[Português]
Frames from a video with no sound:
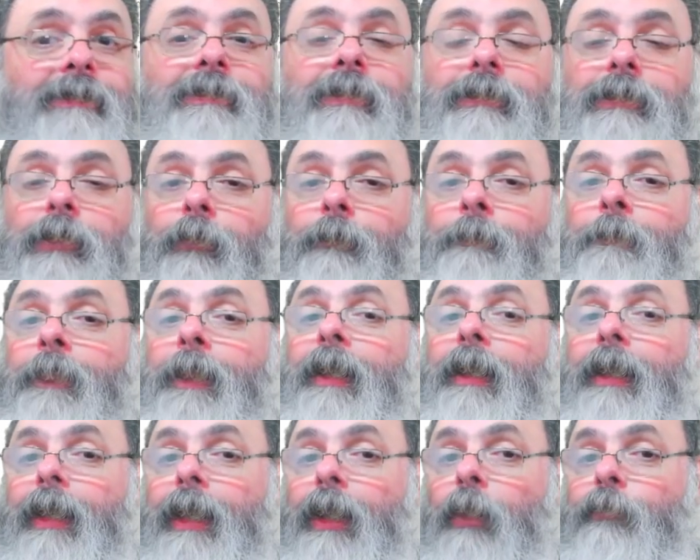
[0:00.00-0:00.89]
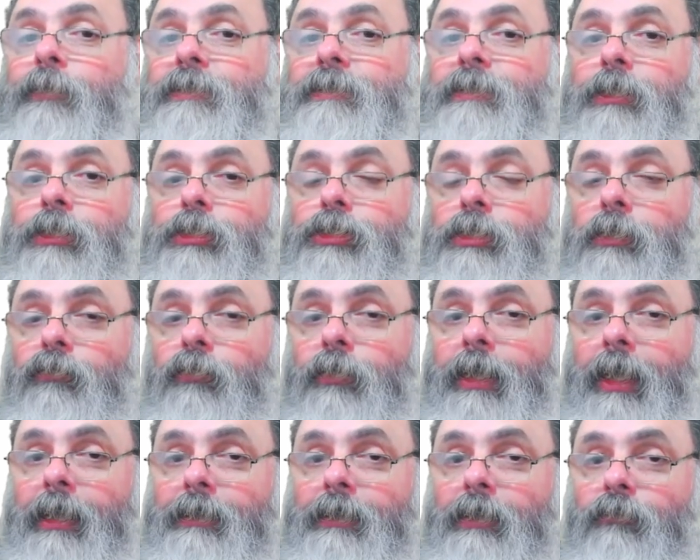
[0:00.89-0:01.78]
Então, é um incentivo
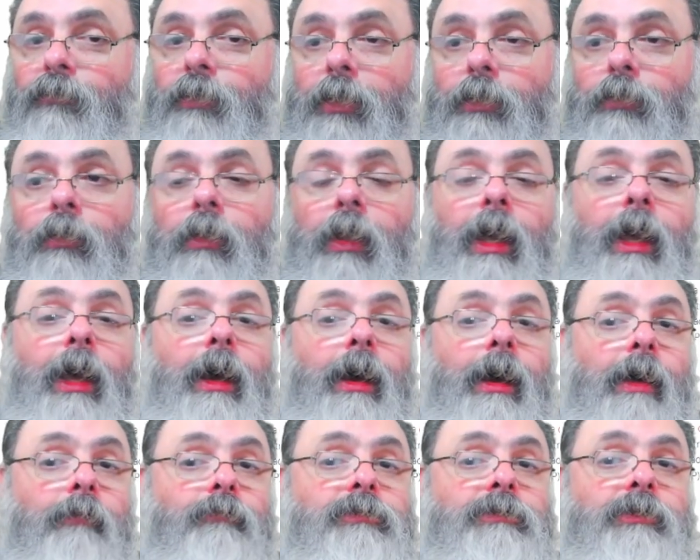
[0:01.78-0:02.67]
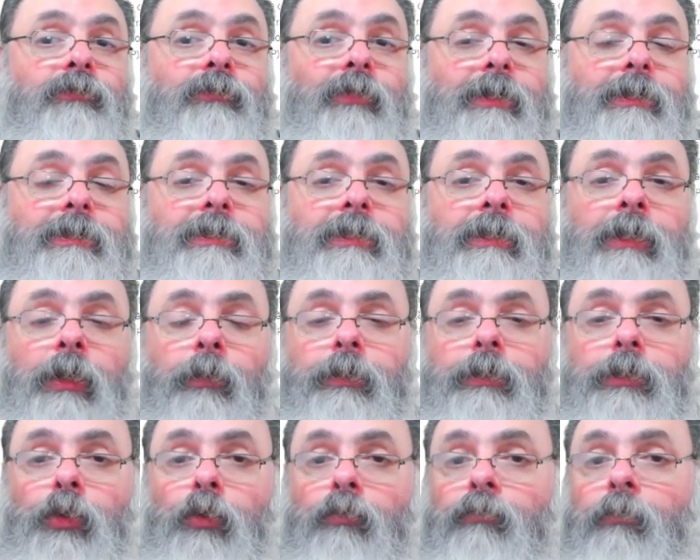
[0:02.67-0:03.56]
que é indevido. Aí você fala assim, não,
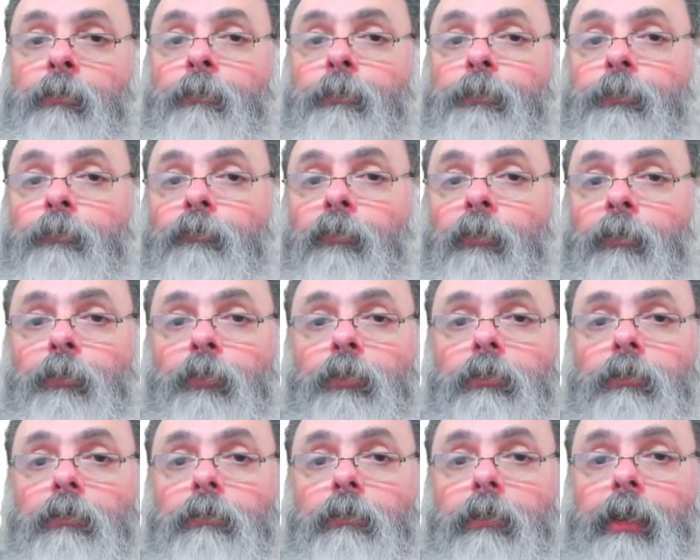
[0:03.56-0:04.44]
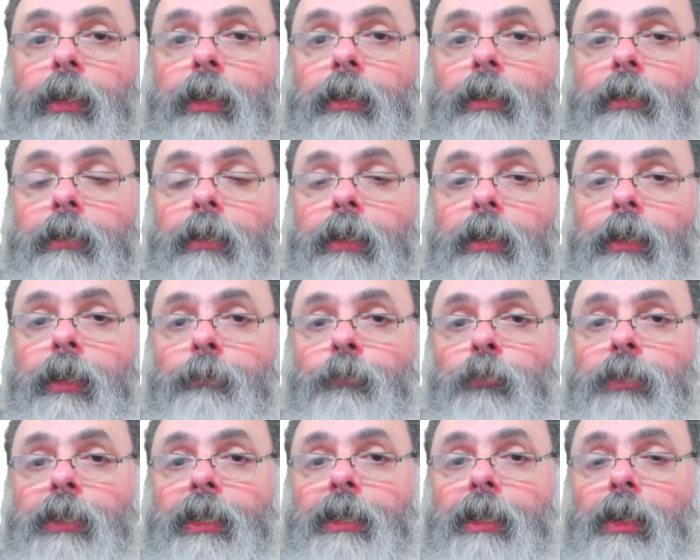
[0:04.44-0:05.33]
então vamos, vamos é,
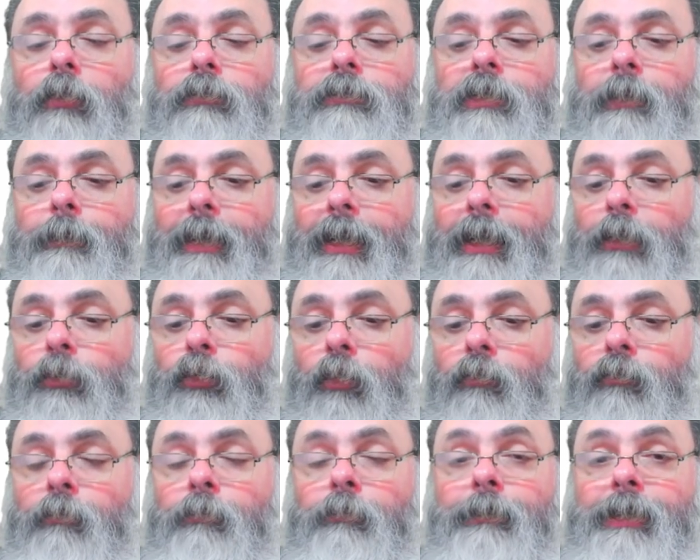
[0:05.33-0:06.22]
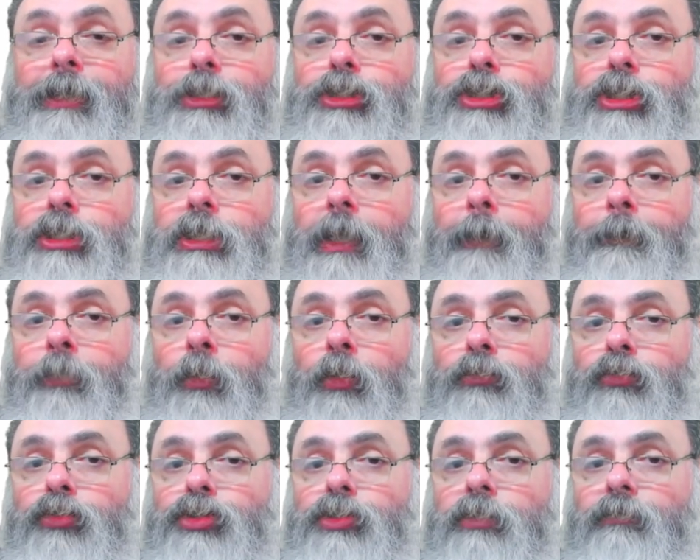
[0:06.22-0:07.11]
remunerar o trabalhador, vamos medir a
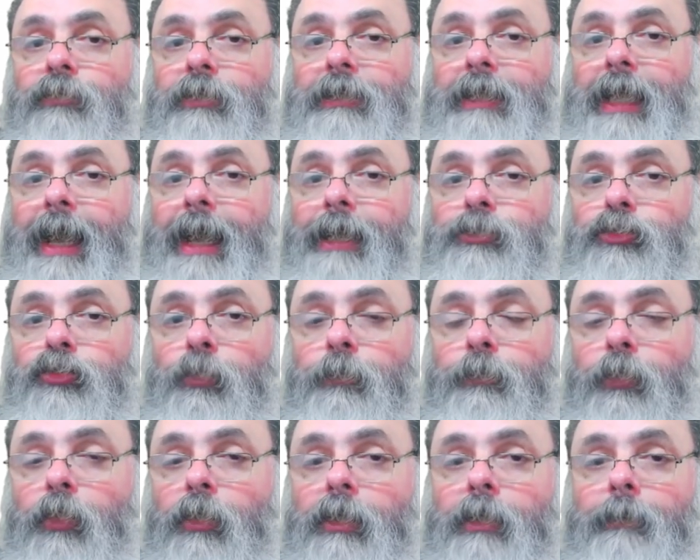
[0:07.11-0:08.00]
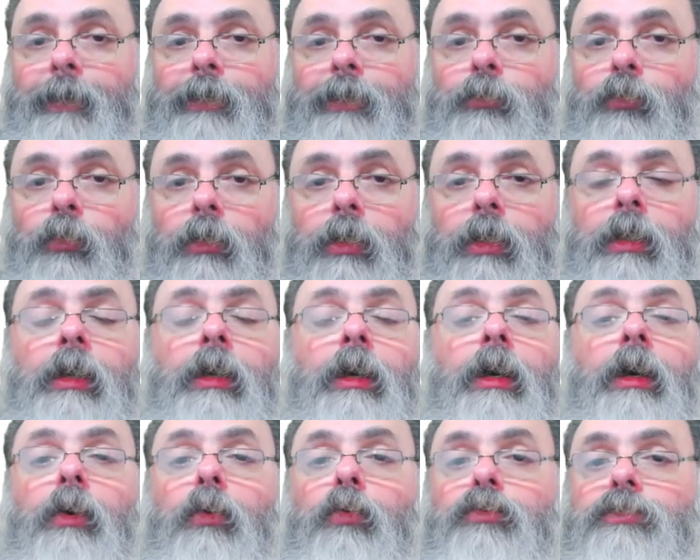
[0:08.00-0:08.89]
produtividade do programador
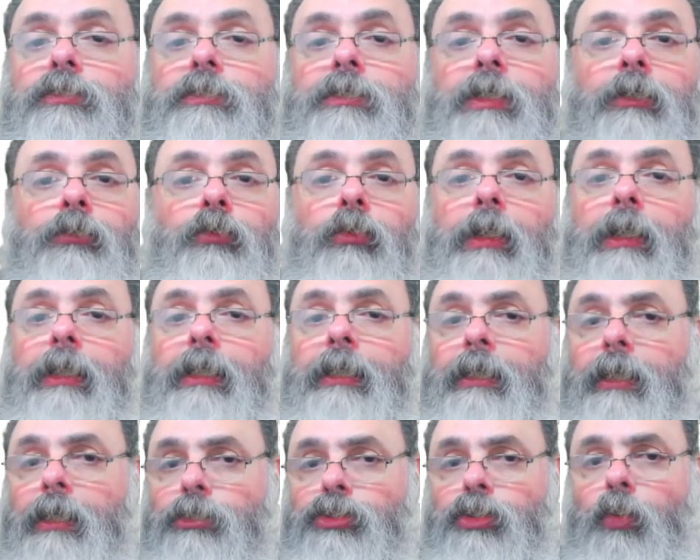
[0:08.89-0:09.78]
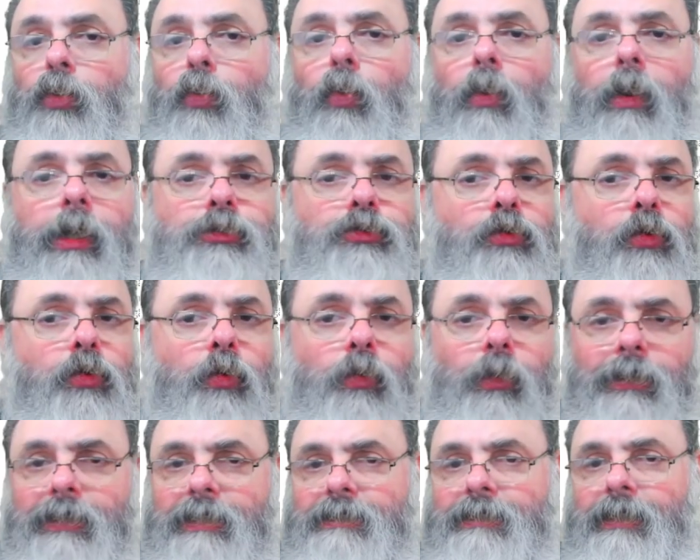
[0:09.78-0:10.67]
usando linhas de código.
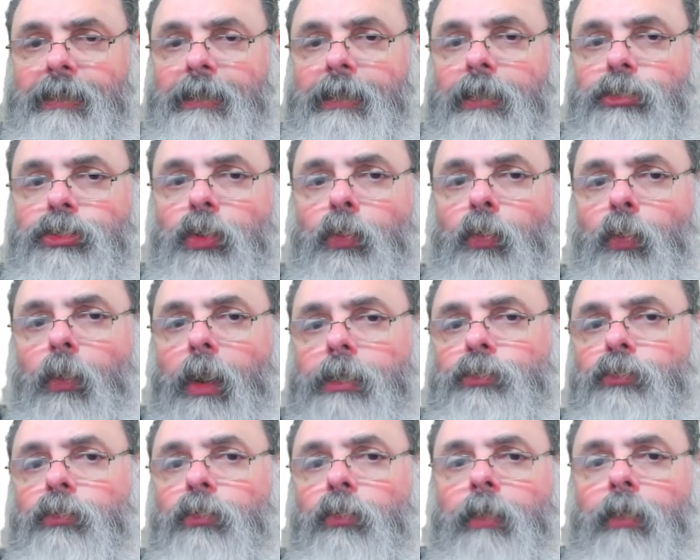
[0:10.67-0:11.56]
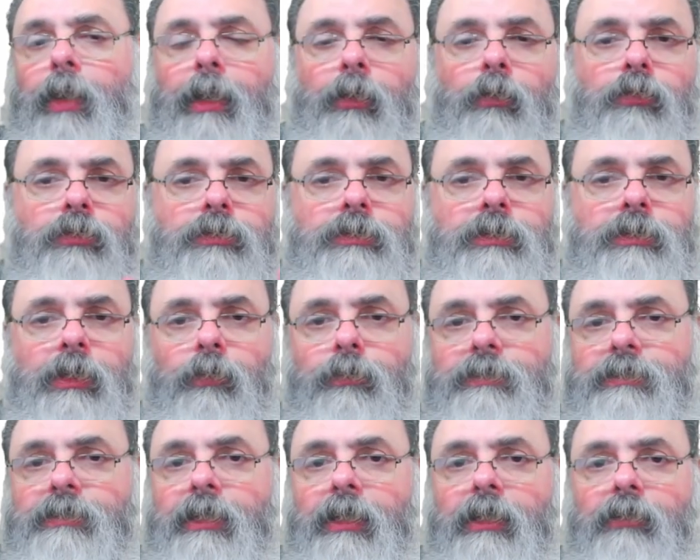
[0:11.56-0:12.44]
Quantas linhas de código que o cara conseguiu
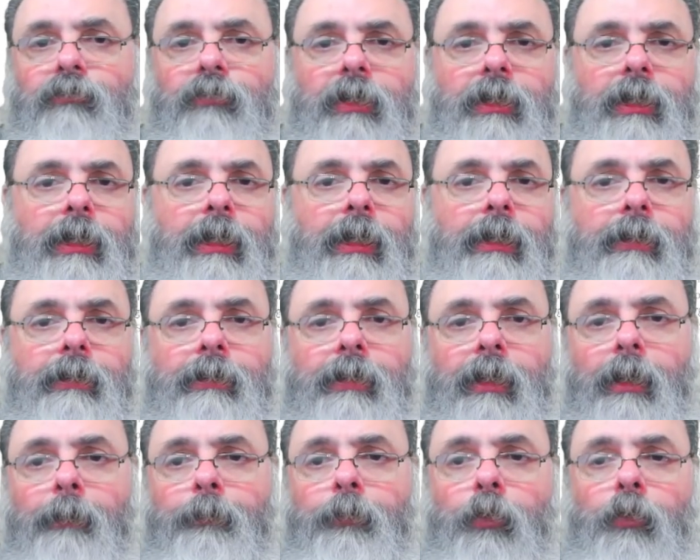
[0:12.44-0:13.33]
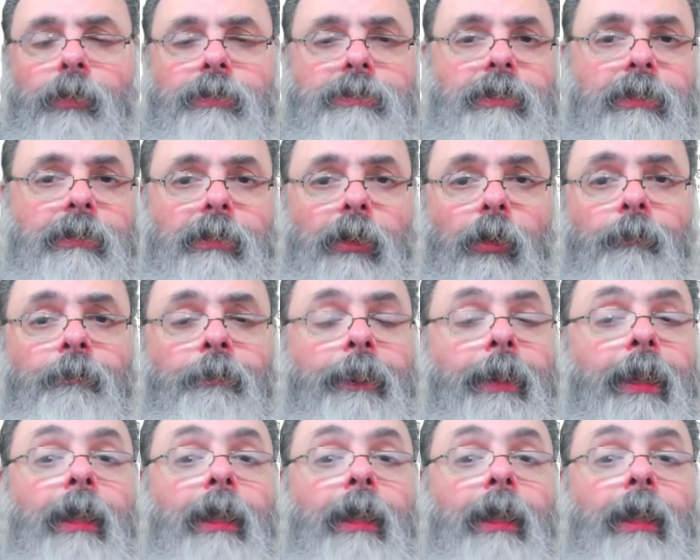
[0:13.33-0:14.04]
escrever naquele tempo e coisa e tal.